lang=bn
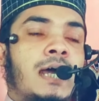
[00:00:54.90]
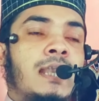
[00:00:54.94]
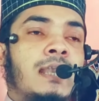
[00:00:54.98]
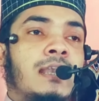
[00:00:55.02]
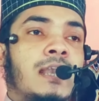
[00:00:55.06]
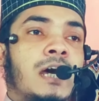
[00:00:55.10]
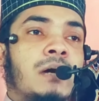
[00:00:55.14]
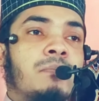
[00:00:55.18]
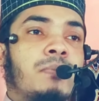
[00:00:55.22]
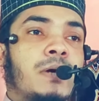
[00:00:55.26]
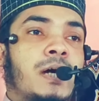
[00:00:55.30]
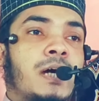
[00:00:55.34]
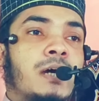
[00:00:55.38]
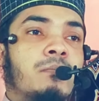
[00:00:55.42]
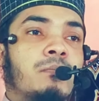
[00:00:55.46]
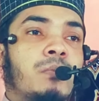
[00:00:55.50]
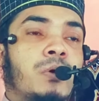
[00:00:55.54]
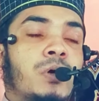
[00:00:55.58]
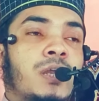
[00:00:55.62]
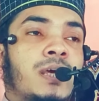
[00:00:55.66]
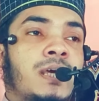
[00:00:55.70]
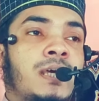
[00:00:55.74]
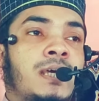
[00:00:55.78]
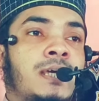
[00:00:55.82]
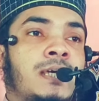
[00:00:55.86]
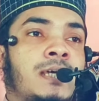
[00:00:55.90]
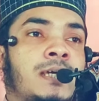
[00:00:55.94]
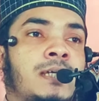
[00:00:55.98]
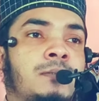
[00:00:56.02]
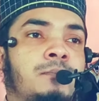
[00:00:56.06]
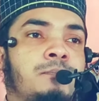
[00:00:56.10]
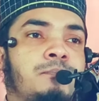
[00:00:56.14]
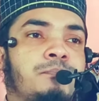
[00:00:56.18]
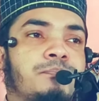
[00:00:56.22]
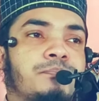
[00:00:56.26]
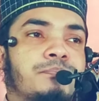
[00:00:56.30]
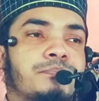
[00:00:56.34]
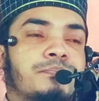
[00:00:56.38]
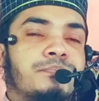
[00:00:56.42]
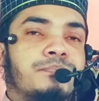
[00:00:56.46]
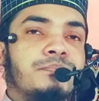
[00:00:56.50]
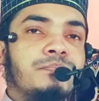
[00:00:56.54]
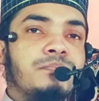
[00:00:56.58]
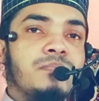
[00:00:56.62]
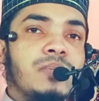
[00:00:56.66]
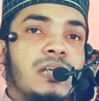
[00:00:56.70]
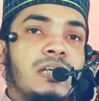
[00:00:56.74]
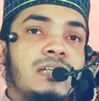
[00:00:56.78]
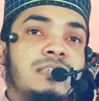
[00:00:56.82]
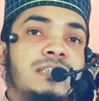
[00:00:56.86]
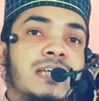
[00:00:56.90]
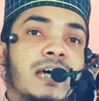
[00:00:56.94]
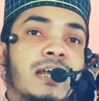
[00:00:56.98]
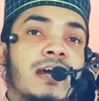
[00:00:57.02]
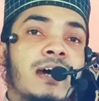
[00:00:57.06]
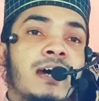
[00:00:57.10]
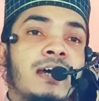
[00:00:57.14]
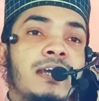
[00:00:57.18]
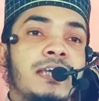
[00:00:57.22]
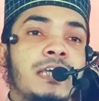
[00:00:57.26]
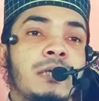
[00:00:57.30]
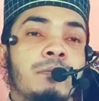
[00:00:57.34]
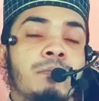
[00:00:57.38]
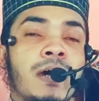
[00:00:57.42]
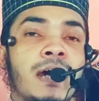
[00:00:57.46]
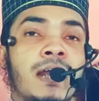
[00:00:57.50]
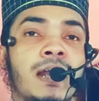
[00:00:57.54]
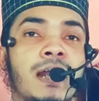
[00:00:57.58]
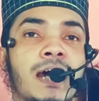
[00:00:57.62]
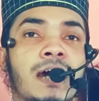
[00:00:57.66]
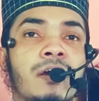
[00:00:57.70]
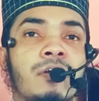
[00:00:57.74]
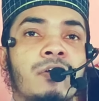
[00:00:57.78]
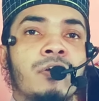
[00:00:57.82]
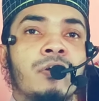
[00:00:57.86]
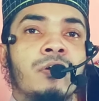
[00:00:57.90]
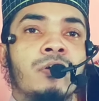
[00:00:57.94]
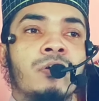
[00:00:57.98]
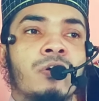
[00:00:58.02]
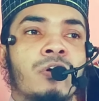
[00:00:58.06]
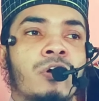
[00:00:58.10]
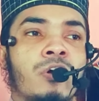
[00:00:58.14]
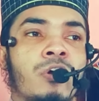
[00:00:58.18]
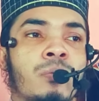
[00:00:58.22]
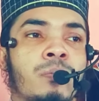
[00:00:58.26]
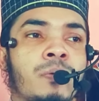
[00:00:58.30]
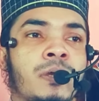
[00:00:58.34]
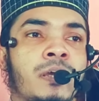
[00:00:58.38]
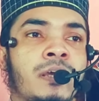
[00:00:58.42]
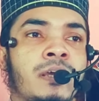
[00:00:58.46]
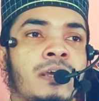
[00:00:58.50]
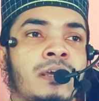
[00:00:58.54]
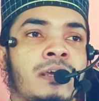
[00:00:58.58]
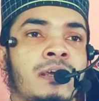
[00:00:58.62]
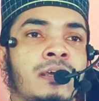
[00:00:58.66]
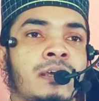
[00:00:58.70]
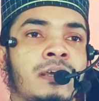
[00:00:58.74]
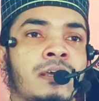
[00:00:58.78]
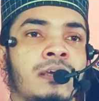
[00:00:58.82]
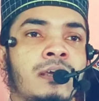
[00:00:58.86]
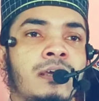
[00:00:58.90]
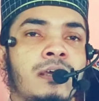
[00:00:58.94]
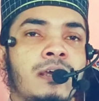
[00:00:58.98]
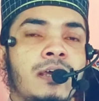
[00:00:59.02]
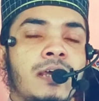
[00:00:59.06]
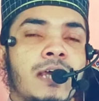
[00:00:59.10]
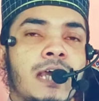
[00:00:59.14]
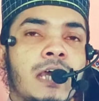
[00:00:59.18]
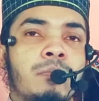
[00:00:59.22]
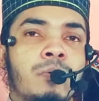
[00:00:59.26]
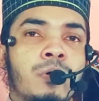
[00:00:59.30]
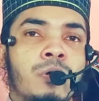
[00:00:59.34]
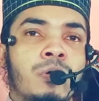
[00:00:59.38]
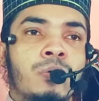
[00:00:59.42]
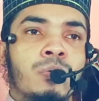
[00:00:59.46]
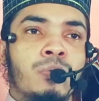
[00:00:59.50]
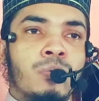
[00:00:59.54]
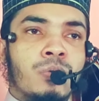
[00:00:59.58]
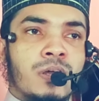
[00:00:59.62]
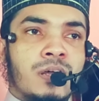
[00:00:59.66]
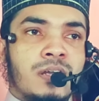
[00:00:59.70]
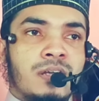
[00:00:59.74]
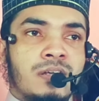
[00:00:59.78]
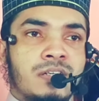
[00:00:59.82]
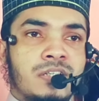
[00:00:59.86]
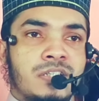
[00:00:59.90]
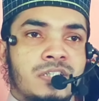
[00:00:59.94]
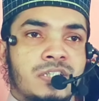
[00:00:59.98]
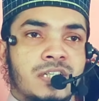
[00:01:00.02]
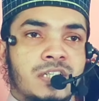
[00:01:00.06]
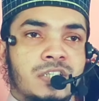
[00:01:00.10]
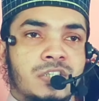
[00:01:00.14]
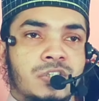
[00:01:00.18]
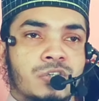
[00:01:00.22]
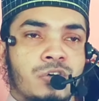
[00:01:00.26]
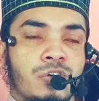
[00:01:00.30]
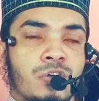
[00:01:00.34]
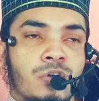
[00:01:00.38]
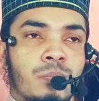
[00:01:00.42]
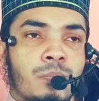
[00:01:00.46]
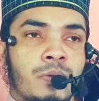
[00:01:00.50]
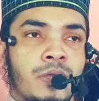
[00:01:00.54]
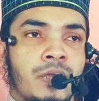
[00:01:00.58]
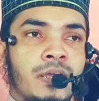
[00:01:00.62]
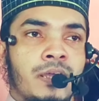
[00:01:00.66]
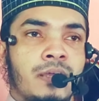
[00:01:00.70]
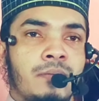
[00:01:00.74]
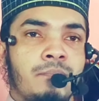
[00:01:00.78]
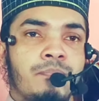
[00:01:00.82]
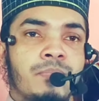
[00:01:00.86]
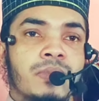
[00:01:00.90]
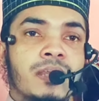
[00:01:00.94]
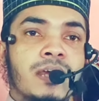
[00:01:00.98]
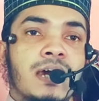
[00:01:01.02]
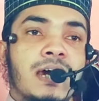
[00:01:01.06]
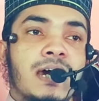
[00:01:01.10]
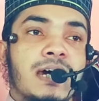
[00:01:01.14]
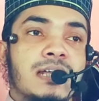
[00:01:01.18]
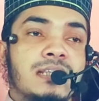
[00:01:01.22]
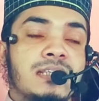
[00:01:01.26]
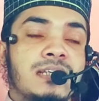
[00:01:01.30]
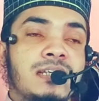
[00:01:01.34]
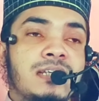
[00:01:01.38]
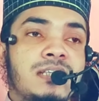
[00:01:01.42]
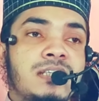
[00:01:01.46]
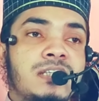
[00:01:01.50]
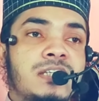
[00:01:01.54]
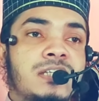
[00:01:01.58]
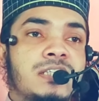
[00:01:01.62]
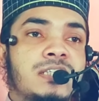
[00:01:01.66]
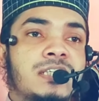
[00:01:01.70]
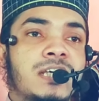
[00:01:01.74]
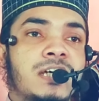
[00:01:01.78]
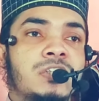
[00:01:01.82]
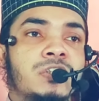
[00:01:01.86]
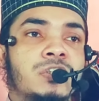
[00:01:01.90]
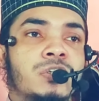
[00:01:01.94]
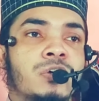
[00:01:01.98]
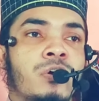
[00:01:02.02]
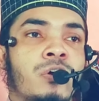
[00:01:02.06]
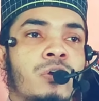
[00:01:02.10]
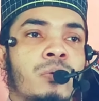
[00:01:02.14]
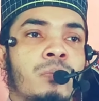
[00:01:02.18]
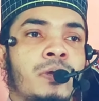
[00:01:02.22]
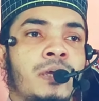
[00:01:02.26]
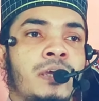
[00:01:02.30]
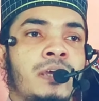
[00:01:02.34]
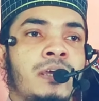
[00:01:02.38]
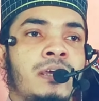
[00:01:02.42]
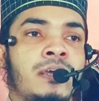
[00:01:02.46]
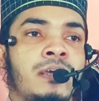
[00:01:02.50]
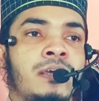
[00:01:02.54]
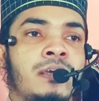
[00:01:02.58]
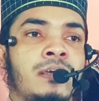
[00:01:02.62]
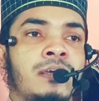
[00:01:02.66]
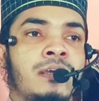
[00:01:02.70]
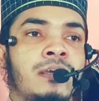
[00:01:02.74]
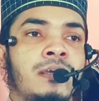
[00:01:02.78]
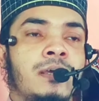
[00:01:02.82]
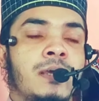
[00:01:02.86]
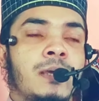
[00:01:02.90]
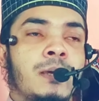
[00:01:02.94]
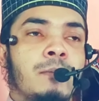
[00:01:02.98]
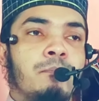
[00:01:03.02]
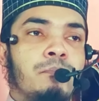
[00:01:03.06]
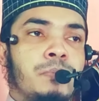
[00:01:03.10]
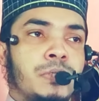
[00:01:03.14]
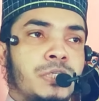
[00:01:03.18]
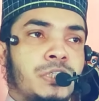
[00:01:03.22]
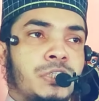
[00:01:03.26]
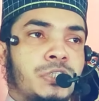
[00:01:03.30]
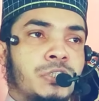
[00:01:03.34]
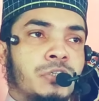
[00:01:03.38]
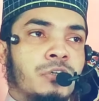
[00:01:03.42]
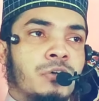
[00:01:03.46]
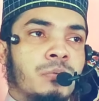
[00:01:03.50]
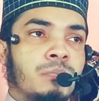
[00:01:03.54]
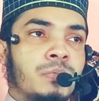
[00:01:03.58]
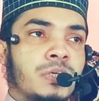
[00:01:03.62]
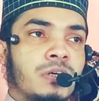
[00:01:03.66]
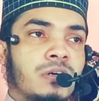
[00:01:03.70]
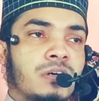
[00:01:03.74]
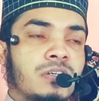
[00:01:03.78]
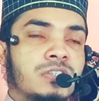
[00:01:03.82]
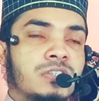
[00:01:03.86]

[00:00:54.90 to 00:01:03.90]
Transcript: আল্লাহ পাক বলেন যারা ইমান আনয়ন করবে এবং কোরআন রিসার্চ করবে হাদিস রিসার্চ করবে বিশ্বনবী